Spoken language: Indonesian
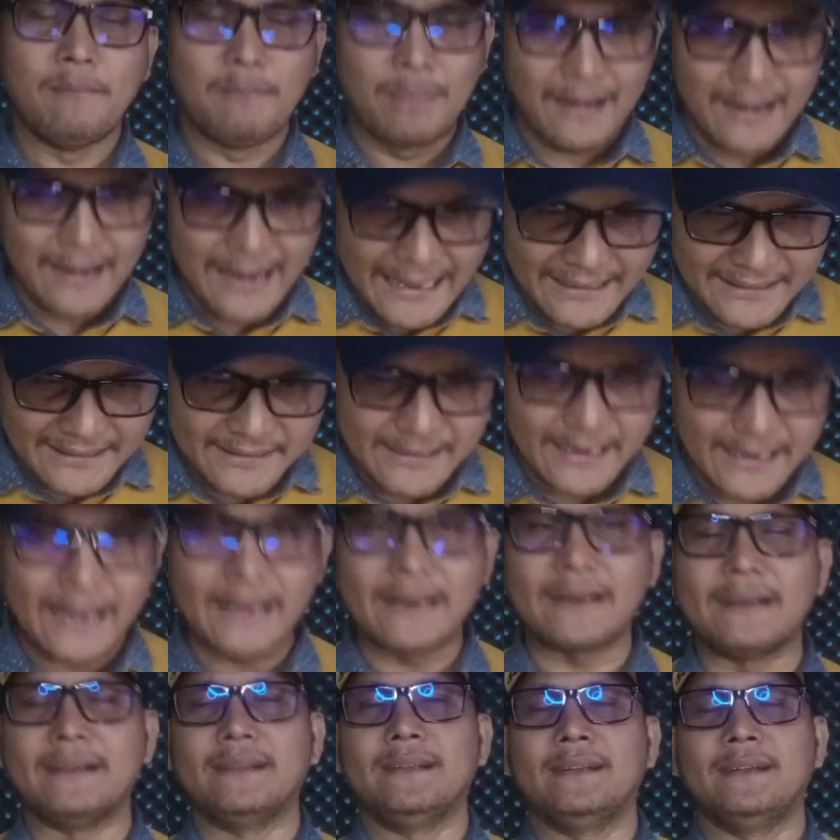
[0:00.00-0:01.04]

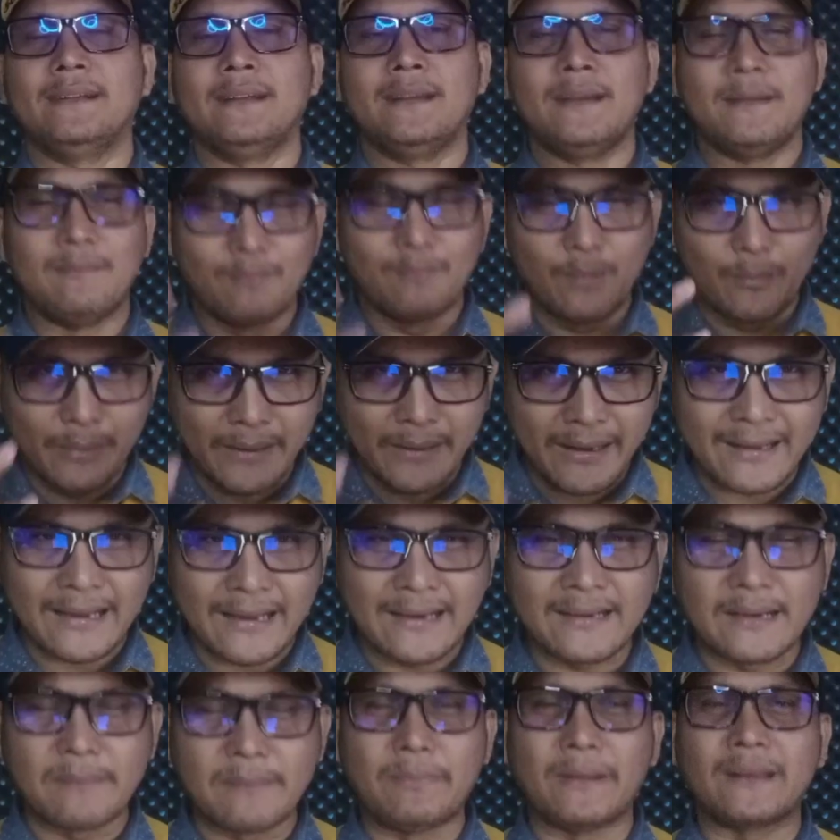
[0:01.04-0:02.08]
Belajar
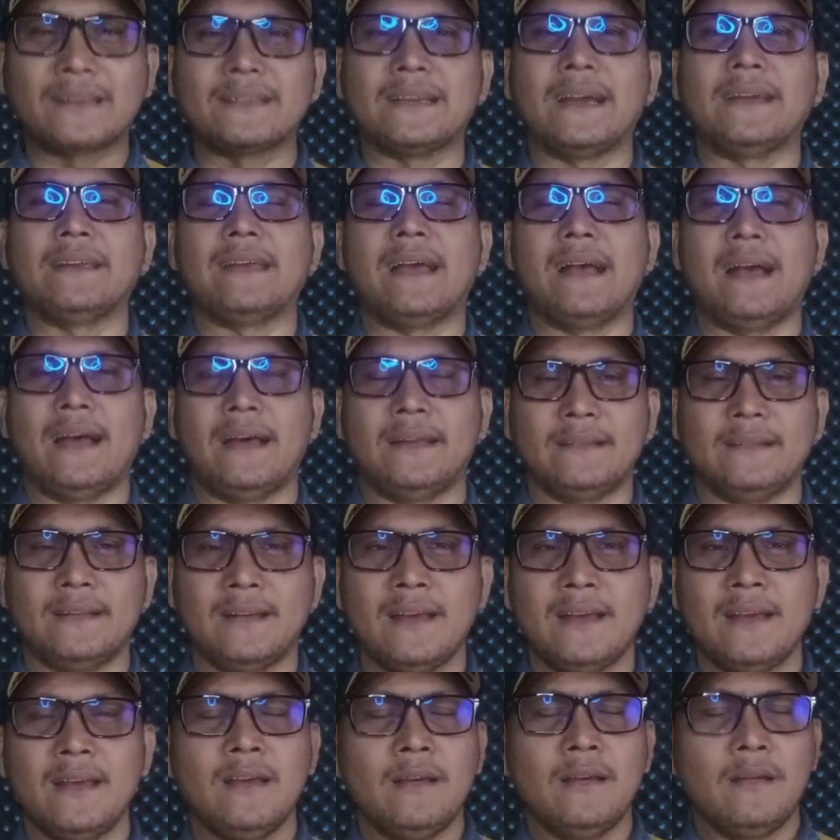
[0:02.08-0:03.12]
memberikan kepercayaan.
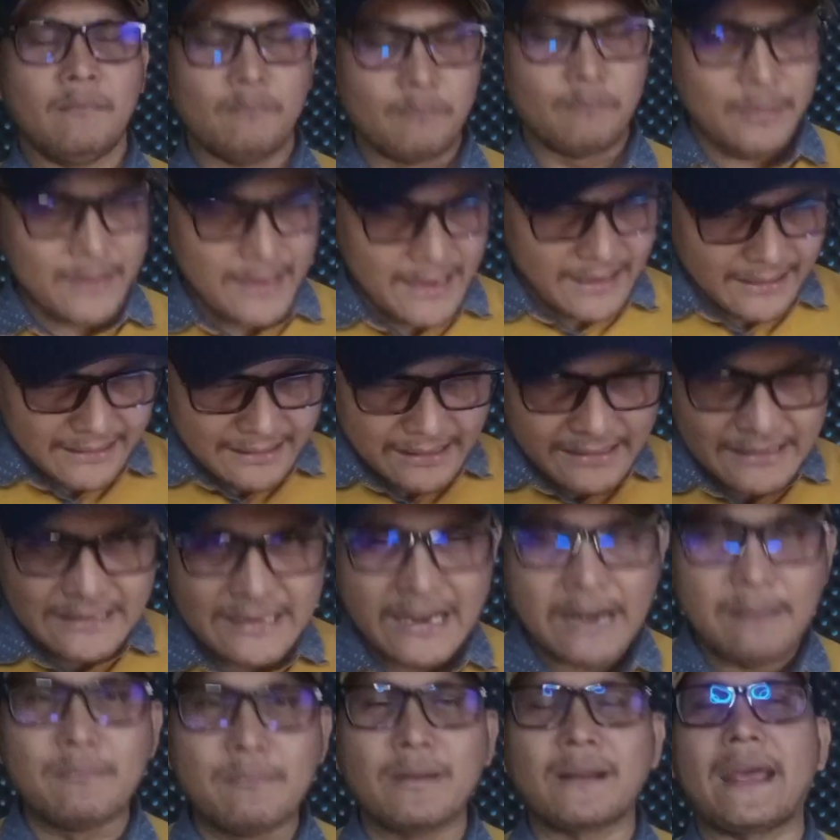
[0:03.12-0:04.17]
Biarkan
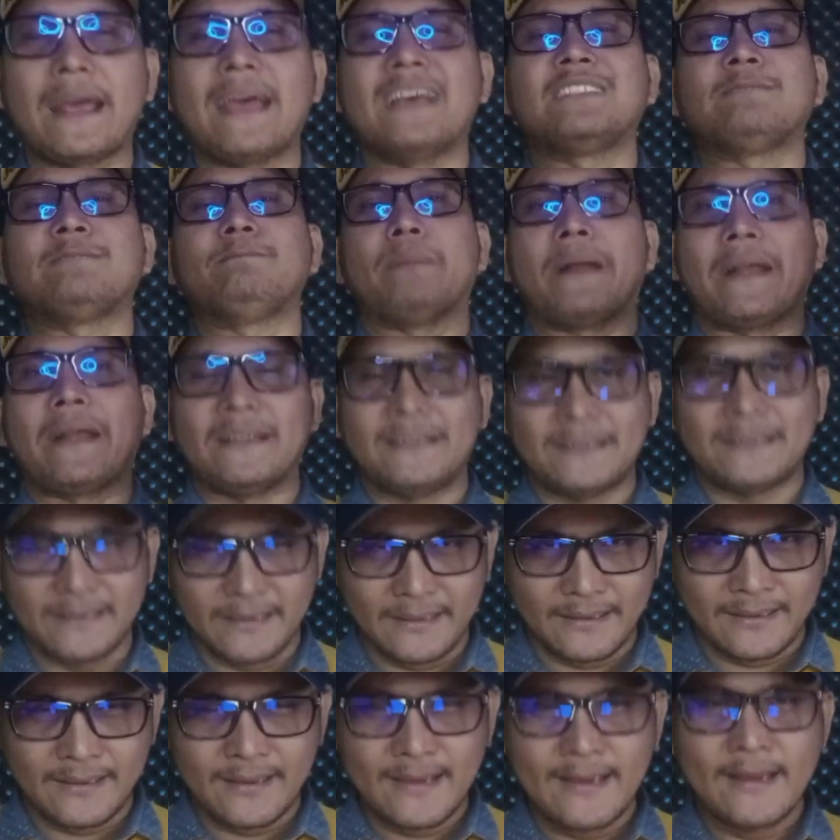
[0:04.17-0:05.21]
dia
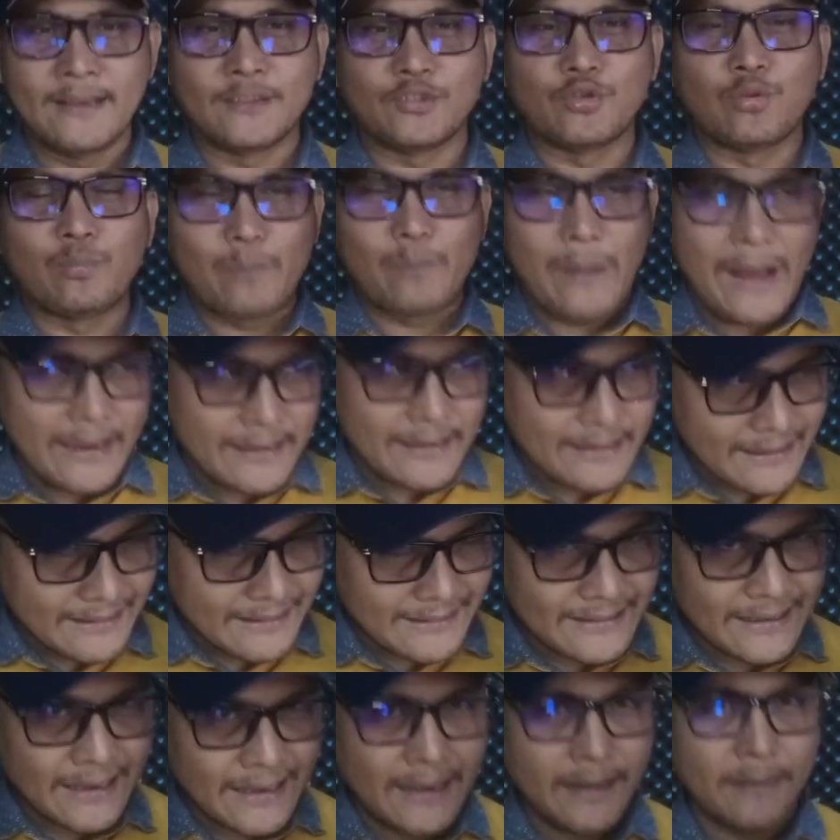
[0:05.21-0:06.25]
berekspresi supaya
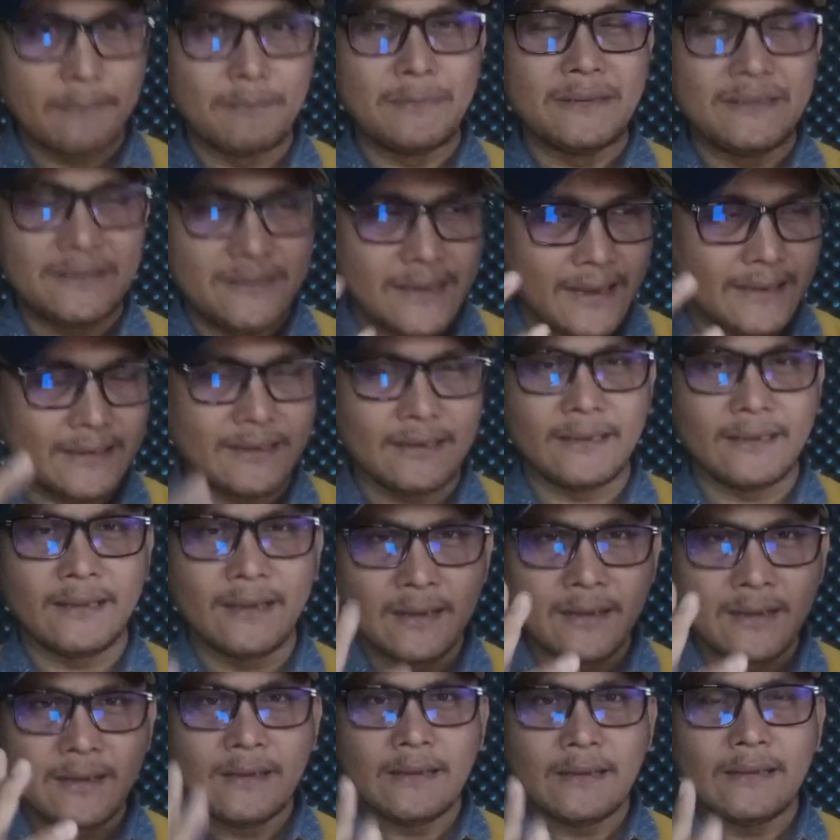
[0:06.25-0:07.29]
dia menjadi
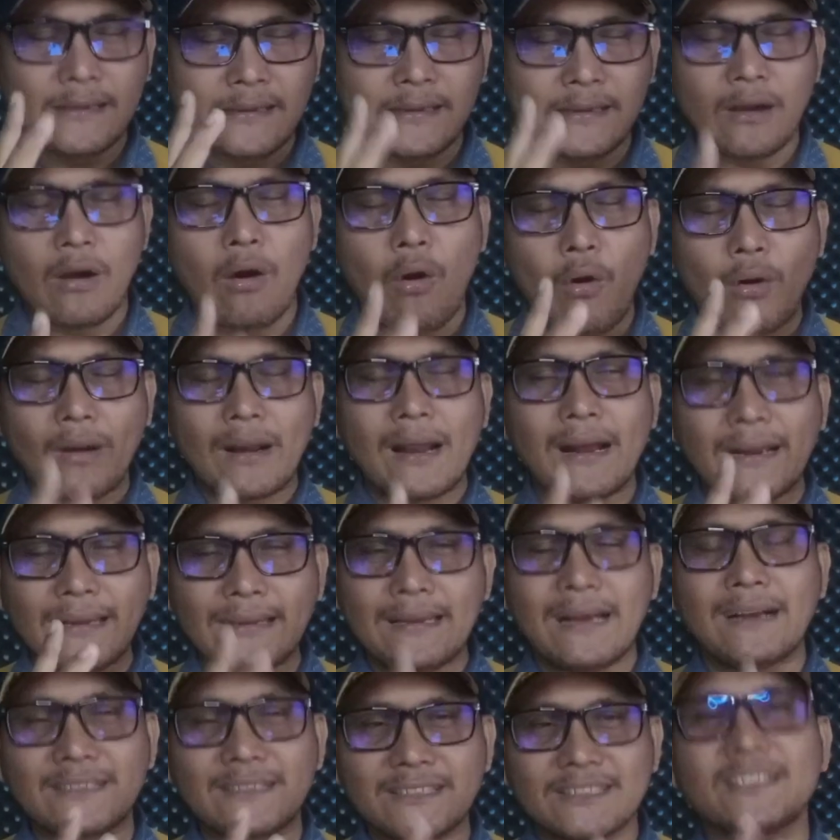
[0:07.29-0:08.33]

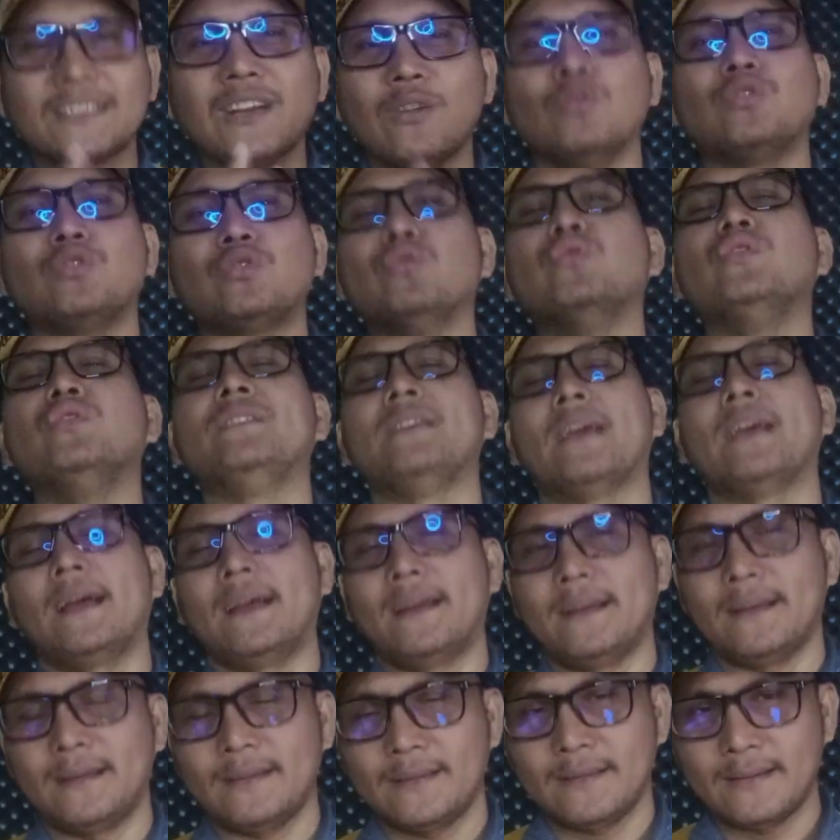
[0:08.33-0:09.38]
orang yang seutuhnya.
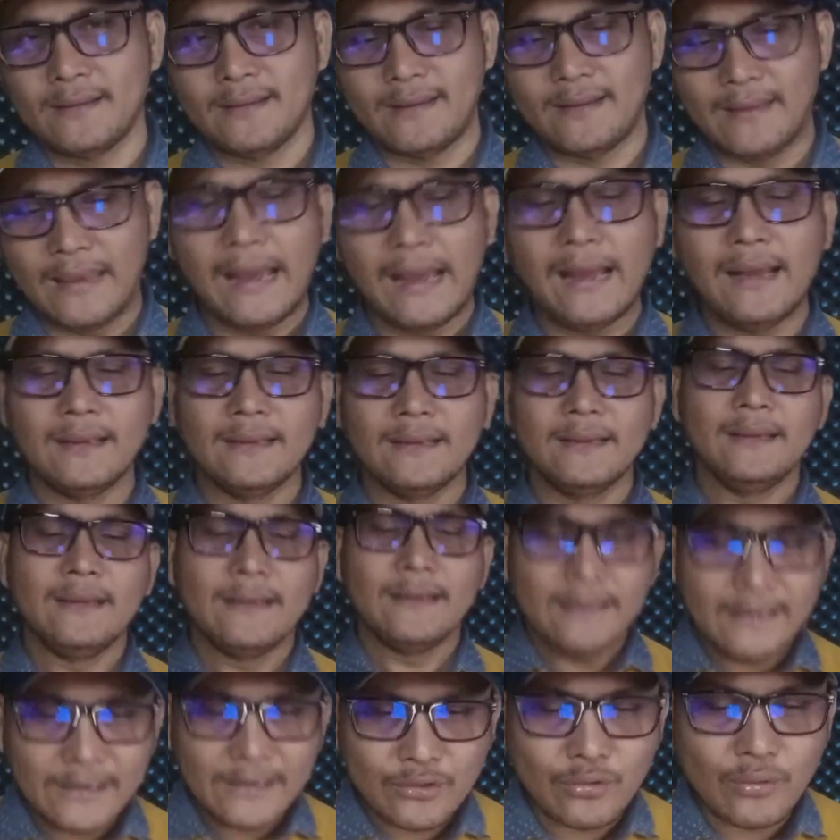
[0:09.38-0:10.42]
Ya,
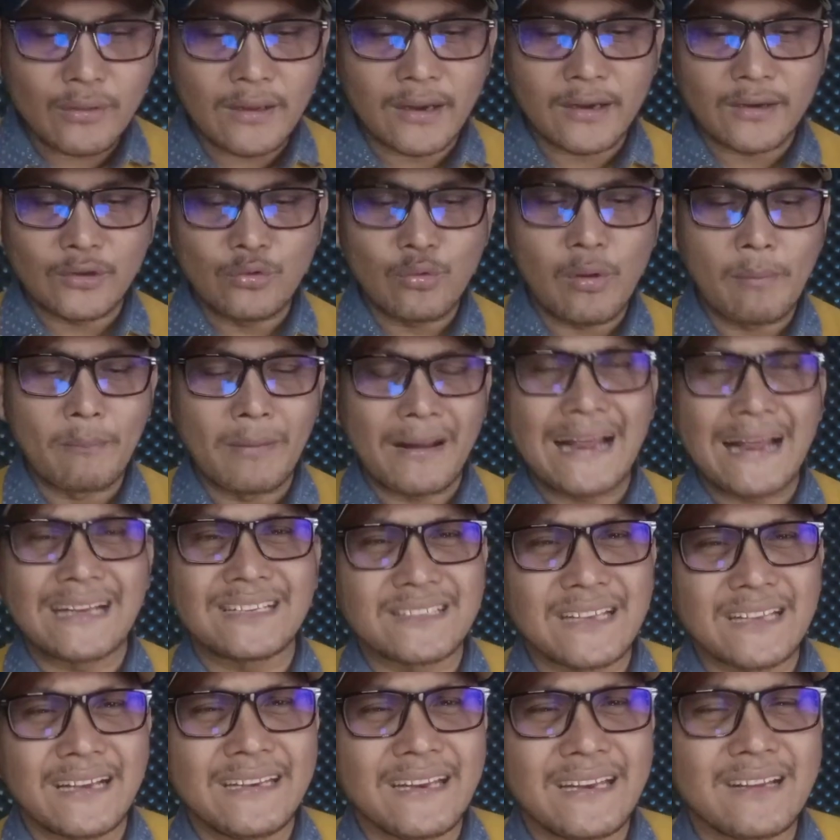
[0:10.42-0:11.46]
itu yang kedua
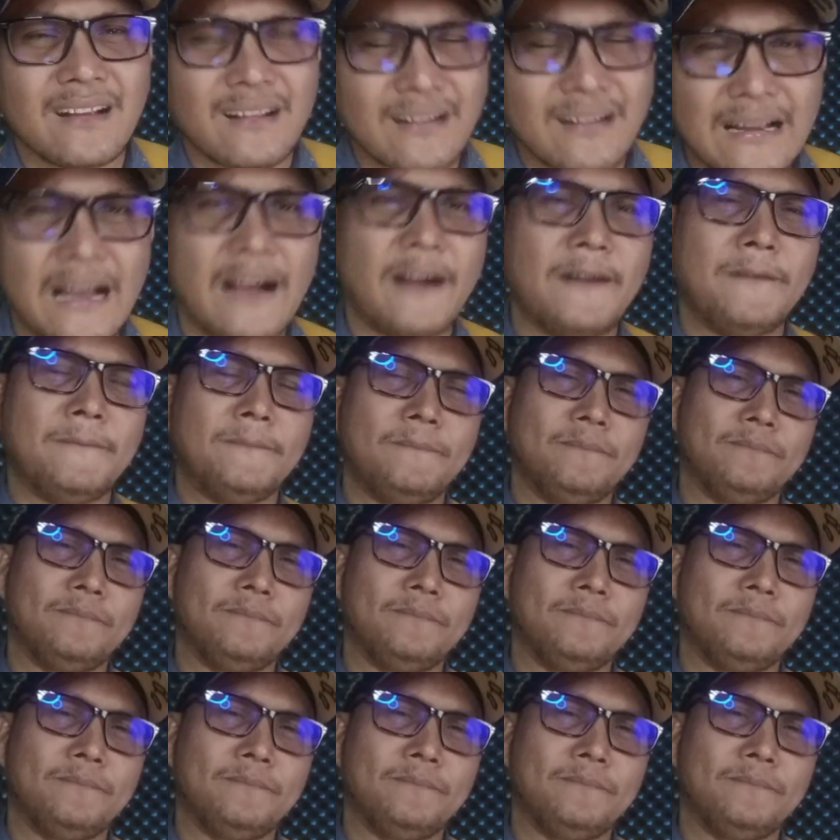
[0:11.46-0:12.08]
merasa dikekang.